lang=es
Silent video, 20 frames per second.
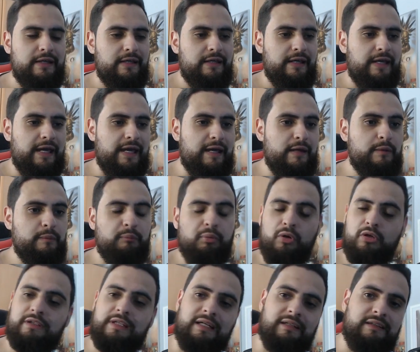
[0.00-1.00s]
Es
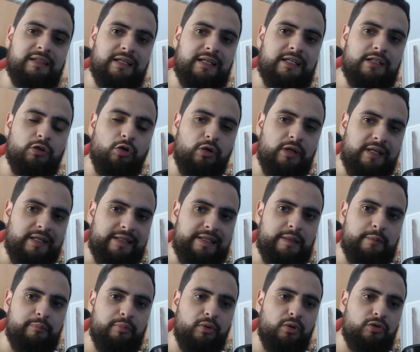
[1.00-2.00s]
importante que los
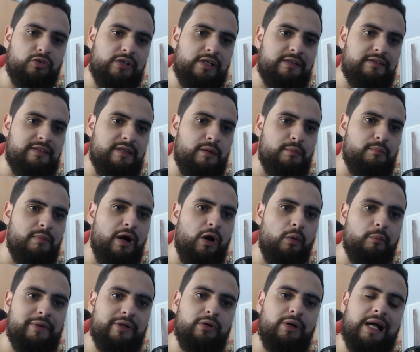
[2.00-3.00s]
equipos estén más o
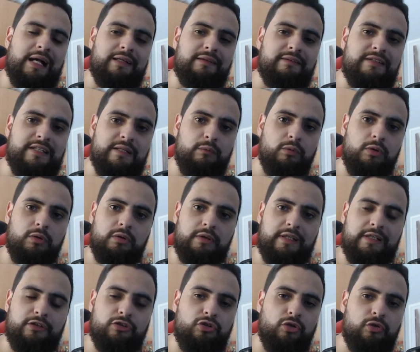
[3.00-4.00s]
menos activos
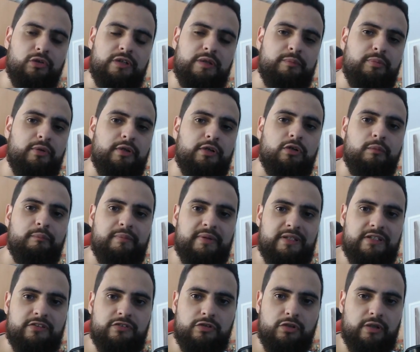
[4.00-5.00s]
en todo tipo de
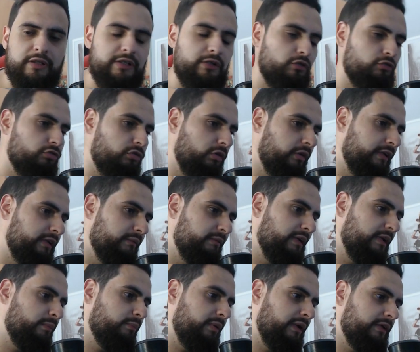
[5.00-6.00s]
competiciones. No solo a nivel
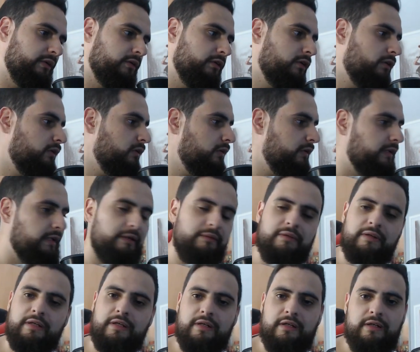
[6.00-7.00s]
español, eh,
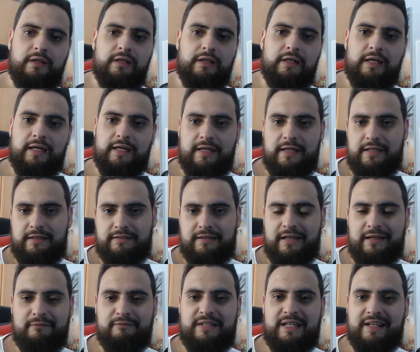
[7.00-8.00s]

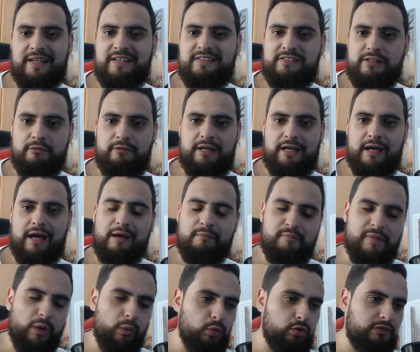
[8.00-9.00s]
está bien que se vea.
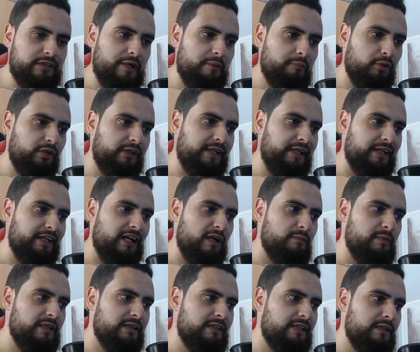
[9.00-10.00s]
Me gusta porque
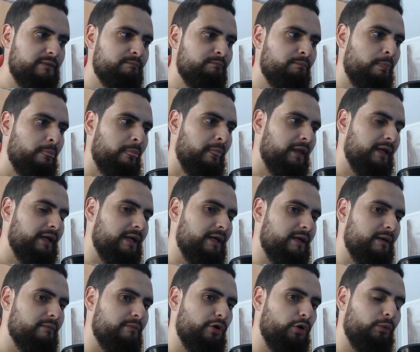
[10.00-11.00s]
realmente
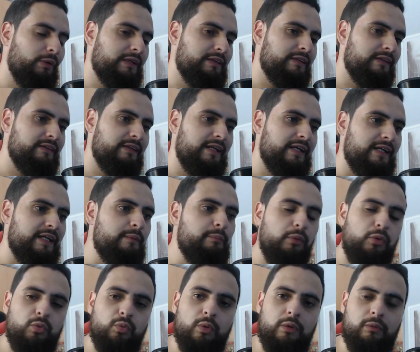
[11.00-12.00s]
eh, veo bastantes
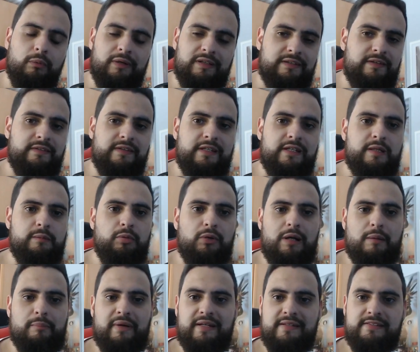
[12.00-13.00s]
equipos nuevos, bastantes equipos que
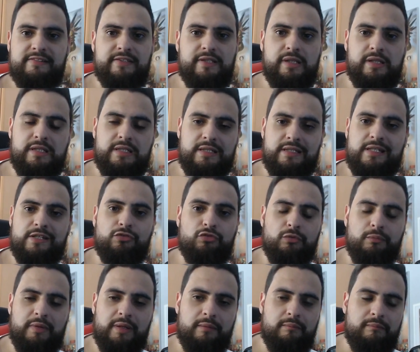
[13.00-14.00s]
aparecen y eso
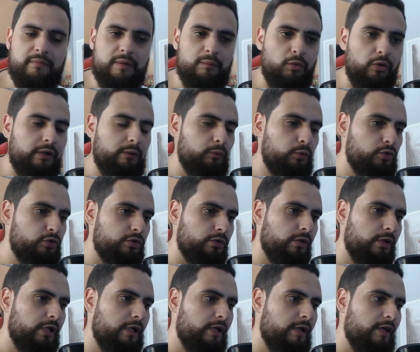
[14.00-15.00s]
me, mola mucho.
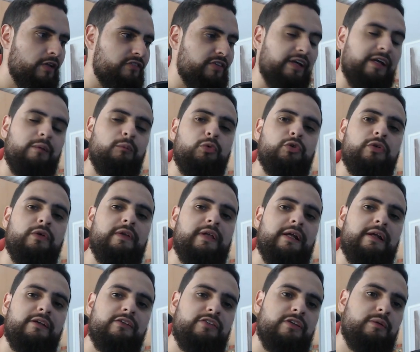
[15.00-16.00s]
Sé que muchos
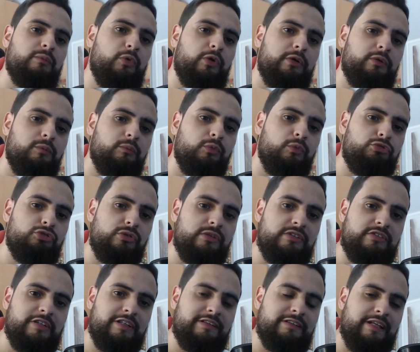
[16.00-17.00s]
diréis, sí, bueno, muchos
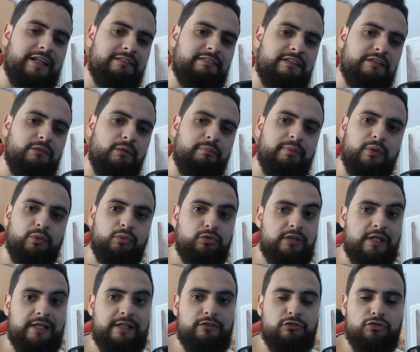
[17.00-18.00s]
dicen estar activo, pero
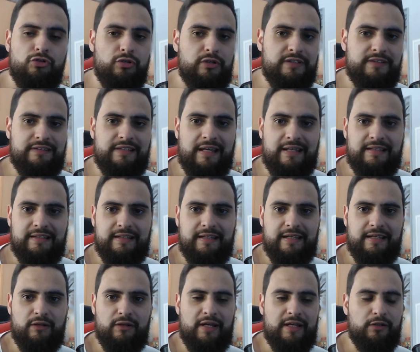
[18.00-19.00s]
ustedes no estáis
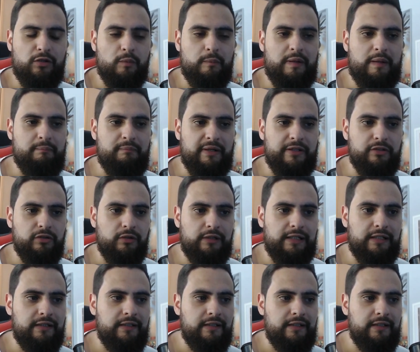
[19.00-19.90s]
en las copas españolas.